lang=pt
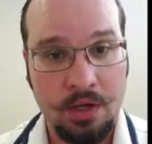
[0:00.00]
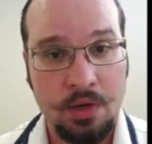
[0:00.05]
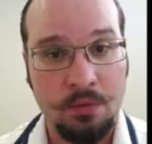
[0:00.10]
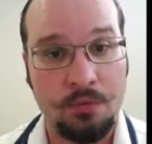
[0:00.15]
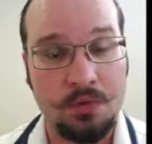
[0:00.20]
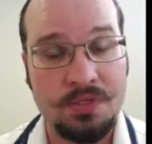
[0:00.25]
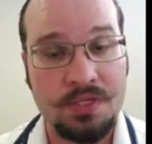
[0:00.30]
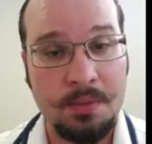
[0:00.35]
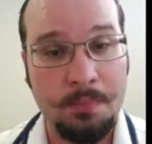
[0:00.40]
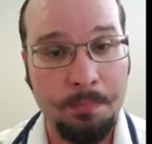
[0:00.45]

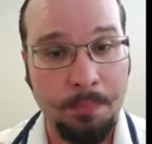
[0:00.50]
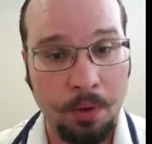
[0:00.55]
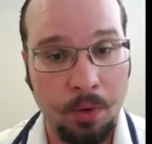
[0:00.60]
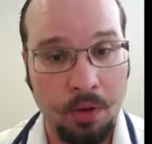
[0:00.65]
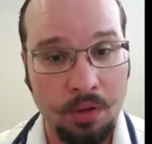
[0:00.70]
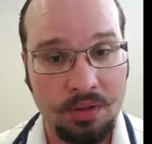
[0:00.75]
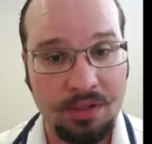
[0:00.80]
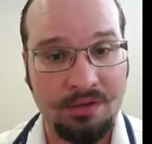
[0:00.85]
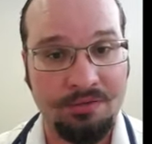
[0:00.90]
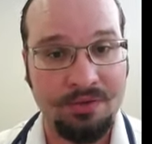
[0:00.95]
Você
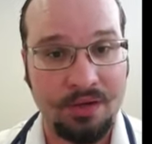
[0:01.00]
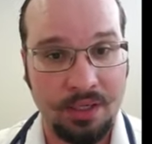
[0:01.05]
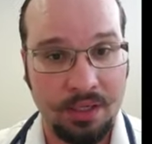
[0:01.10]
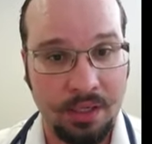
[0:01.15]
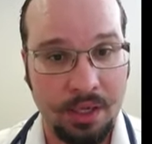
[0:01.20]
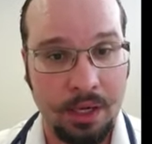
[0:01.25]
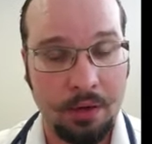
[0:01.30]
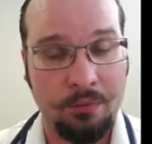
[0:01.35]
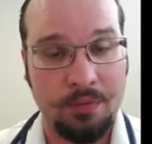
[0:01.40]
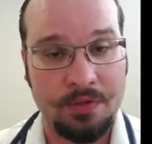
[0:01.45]
pode
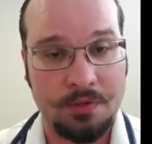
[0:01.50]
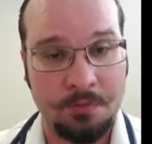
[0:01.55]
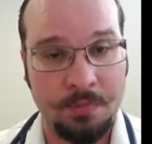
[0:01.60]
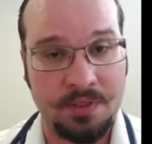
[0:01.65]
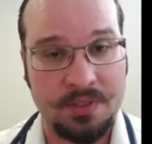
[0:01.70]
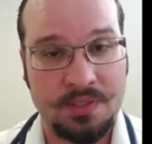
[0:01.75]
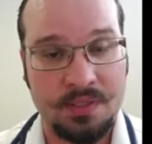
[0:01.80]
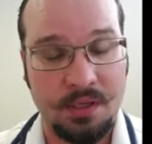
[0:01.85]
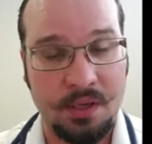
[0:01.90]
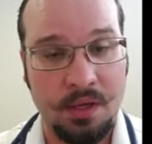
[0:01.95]
avaliar com esse
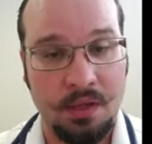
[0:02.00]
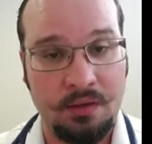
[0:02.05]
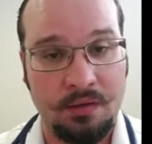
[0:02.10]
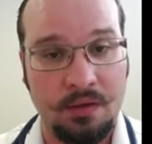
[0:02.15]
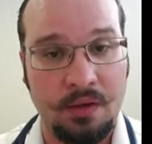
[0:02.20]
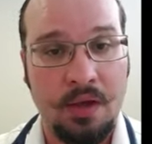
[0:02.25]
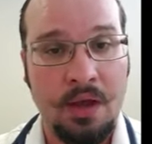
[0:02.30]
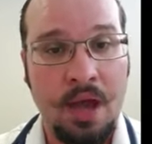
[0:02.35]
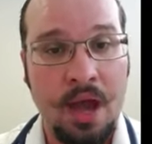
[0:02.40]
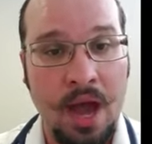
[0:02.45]

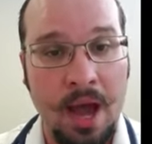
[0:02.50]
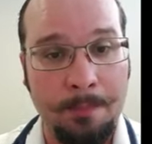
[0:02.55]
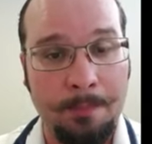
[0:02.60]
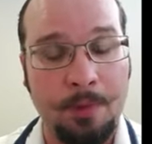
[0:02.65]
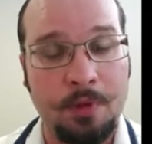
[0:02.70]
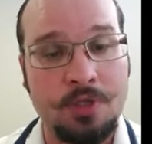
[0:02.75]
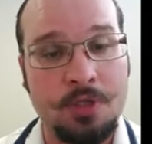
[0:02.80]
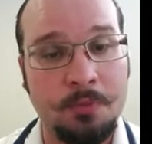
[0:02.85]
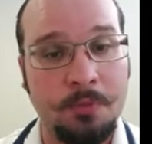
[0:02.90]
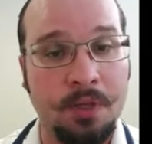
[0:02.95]
paciente a
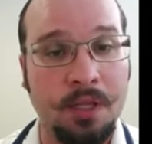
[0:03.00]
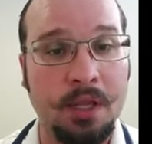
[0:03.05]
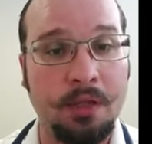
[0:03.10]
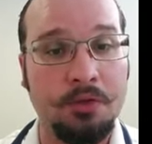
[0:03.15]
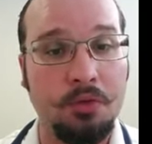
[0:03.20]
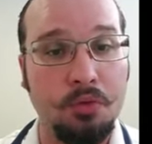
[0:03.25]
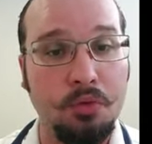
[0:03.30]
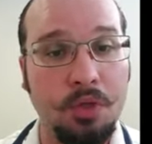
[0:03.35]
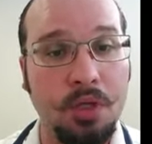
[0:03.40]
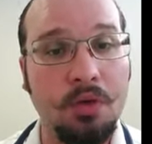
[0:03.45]

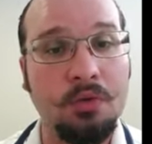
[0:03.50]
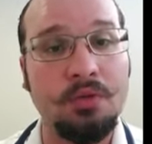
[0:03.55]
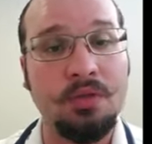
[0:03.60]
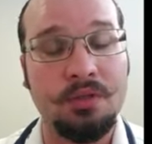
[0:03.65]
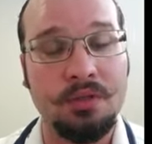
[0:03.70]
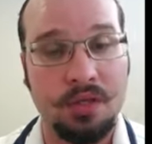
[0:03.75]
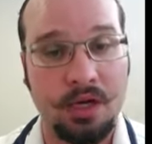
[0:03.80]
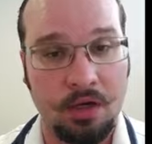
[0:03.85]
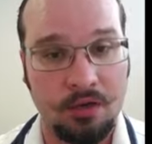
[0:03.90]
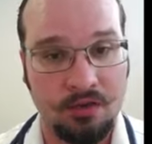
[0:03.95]
possibilidade ou não de
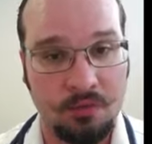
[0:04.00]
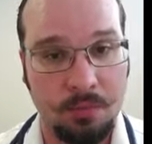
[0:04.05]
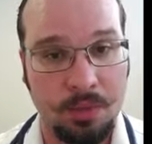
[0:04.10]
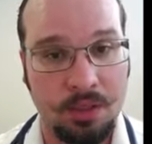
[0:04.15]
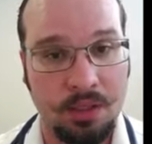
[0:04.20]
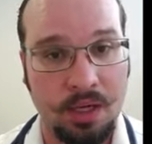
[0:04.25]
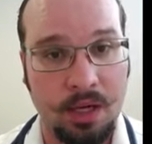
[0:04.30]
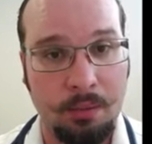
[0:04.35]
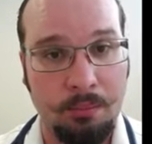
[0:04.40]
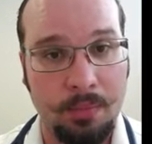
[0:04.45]
tirar esse
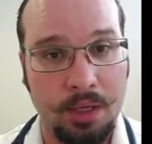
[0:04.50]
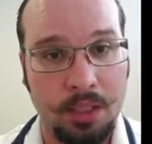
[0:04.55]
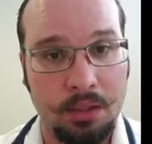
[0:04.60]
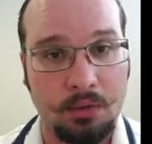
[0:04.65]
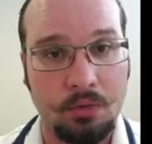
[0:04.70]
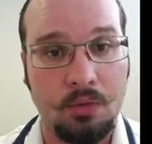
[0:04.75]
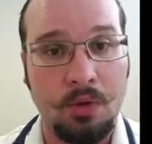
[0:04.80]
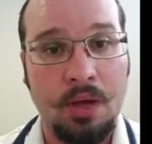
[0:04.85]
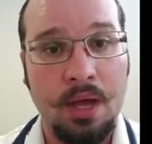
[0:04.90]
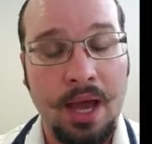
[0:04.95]

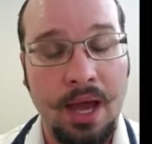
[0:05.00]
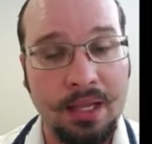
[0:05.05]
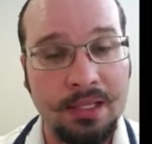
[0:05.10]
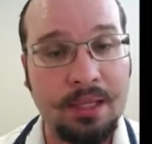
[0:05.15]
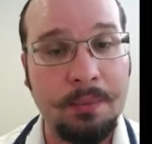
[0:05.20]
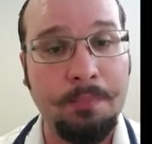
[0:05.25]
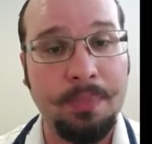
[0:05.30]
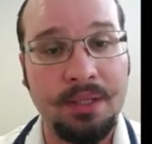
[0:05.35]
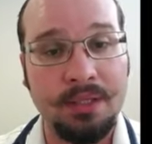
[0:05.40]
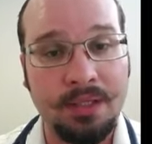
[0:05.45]
medicamento, a
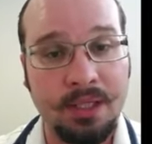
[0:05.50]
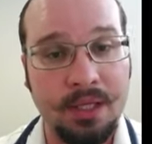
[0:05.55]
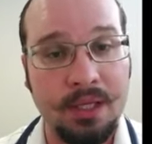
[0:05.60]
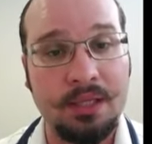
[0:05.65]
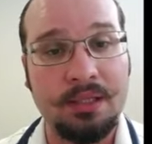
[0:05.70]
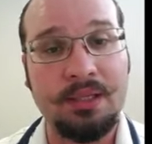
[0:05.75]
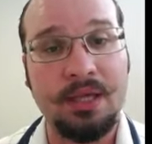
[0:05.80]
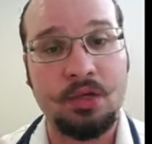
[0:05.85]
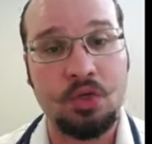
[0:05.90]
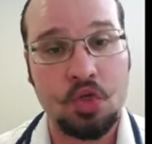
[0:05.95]

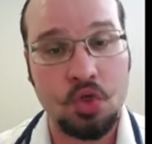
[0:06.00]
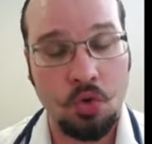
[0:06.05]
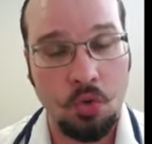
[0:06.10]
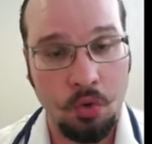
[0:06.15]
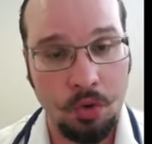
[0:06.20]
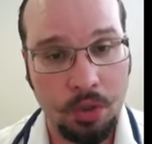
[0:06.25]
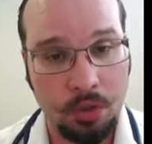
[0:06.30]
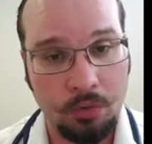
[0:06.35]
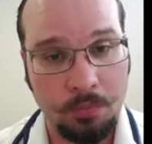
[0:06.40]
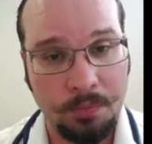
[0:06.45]
depender da
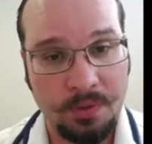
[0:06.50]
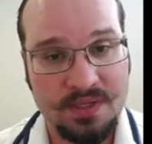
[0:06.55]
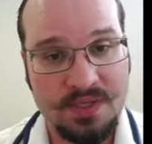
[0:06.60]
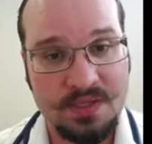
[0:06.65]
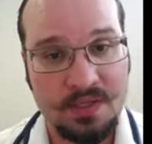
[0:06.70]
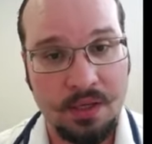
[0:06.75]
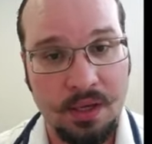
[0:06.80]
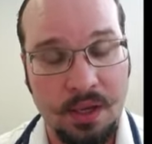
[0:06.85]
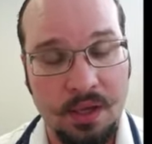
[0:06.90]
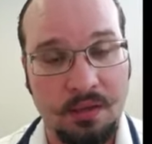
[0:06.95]
escolha do
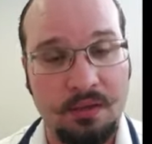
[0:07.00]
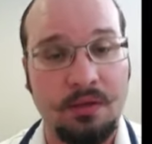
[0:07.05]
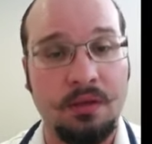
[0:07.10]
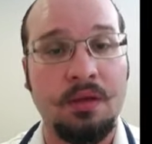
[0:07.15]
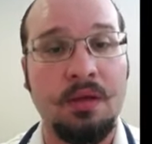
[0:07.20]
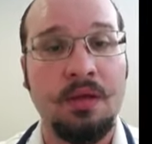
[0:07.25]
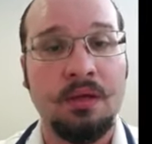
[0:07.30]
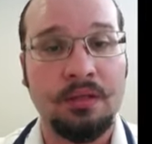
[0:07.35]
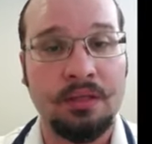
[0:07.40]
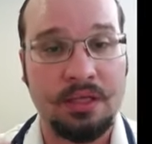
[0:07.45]

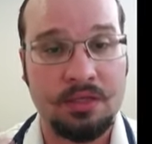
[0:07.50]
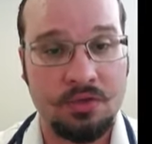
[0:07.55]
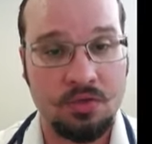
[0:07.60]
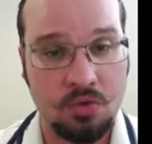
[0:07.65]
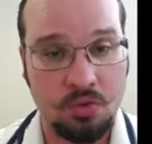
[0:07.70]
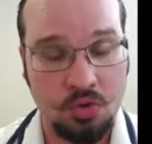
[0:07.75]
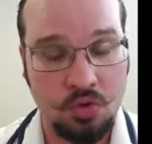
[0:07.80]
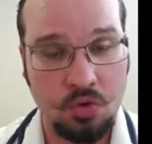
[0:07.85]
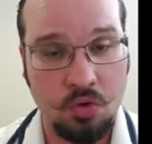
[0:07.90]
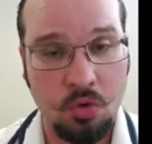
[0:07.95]
paciente, da
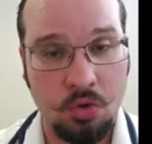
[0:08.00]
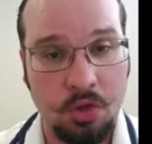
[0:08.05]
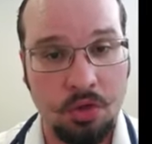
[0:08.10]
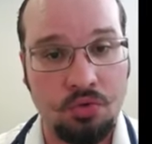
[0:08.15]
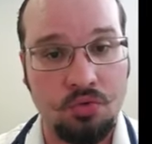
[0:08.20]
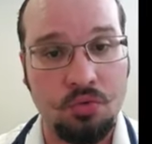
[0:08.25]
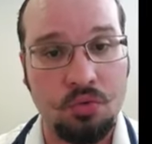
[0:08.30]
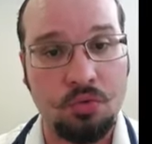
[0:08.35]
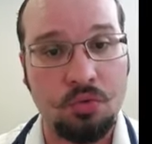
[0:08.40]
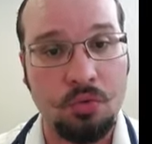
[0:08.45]
sua escolha
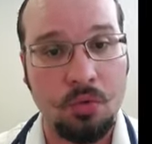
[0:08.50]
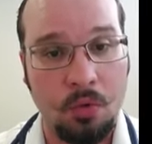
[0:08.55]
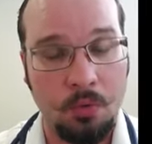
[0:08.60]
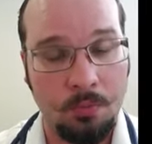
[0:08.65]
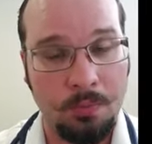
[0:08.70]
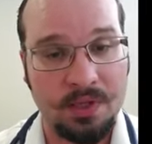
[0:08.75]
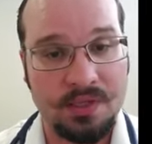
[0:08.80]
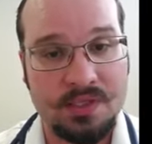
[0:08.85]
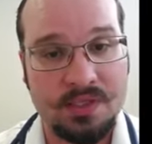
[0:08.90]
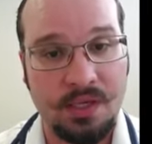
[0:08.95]
junto com o
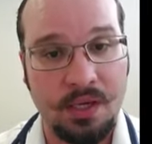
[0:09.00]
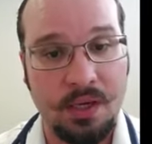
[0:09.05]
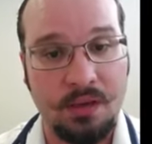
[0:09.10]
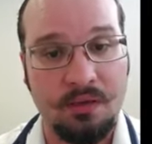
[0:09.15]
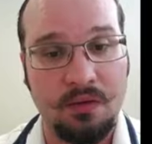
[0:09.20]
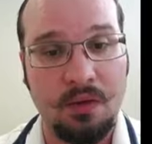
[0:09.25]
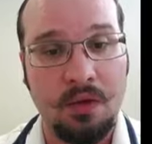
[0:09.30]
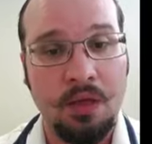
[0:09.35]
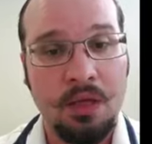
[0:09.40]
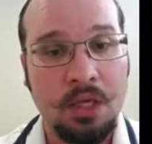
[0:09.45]

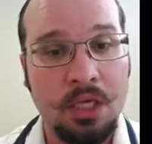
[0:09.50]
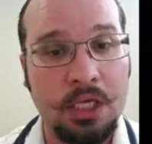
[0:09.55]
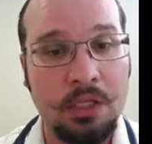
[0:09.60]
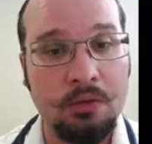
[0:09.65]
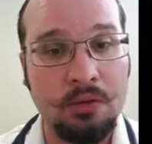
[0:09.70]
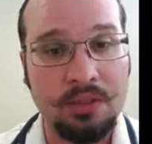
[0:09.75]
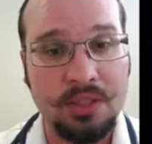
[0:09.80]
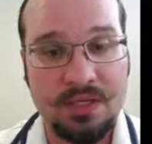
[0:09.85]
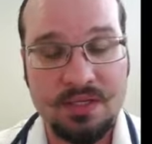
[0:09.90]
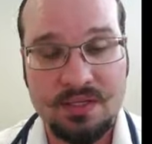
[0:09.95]
paciente e
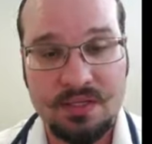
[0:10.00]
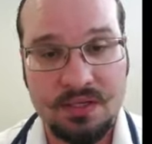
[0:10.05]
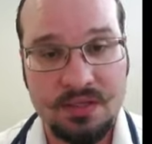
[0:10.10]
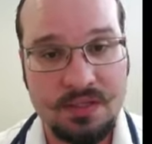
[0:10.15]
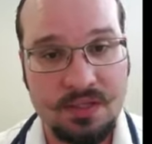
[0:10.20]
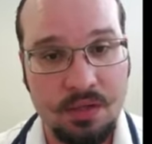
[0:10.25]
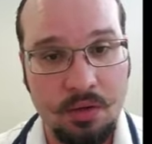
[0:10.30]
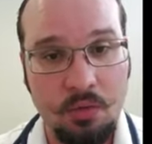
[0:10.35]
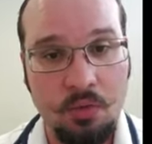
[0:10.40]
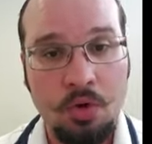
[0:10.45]
de uma
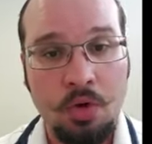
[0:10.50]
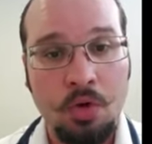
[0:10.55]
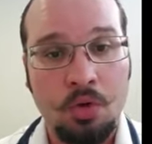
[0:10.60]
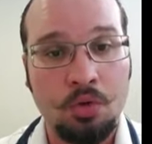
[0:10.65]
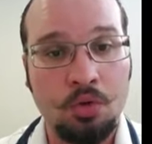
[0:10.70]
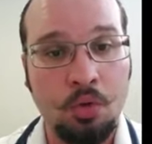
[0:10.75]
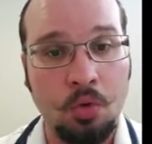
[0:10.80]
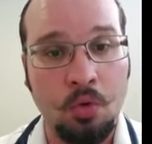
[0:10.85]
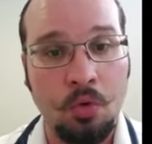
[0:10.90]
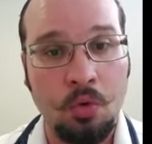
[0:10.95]
decisão
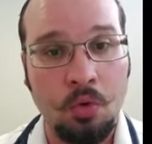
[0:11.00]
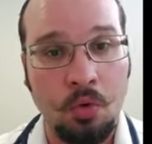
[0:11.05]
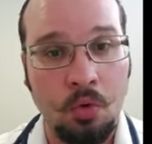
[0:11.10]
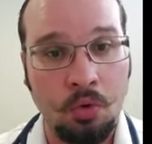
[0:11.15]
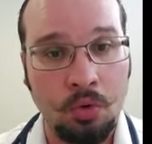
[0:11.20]
do,